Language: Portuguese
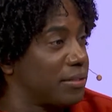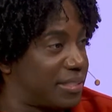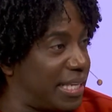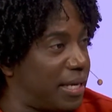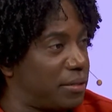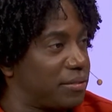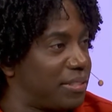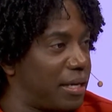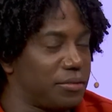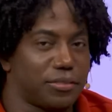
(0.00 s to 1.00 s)
Sério,
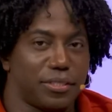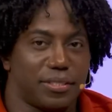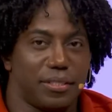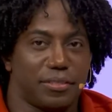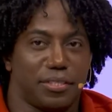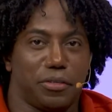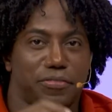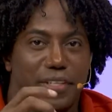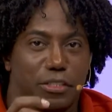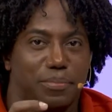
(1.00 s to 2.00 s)
sério, doutor Sandro, se eu
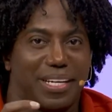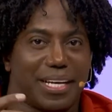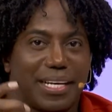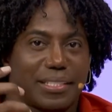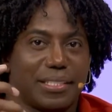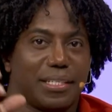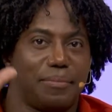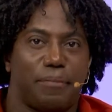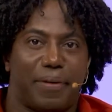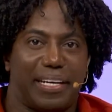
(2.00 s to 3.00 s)
vejo uma lagartixa na
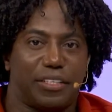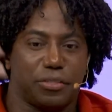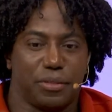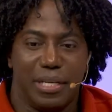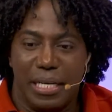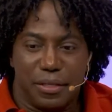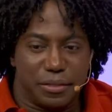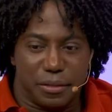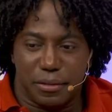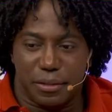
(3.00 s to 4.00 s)
minha parede é. ou,
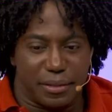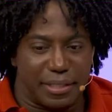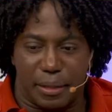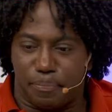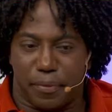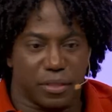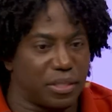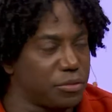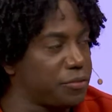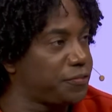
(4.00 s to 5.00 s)
ou na
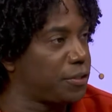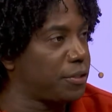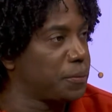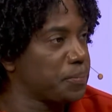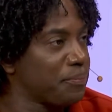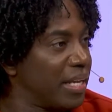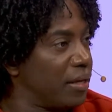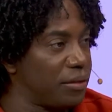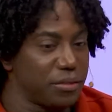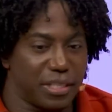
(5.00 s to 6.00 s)
porta, onde for,
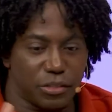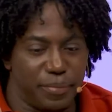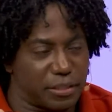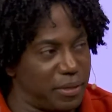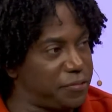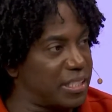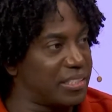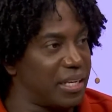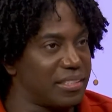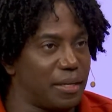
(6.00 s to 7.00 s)
eu já começo a me
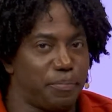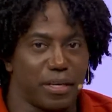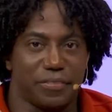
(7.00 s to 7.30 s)
afastar, já pego a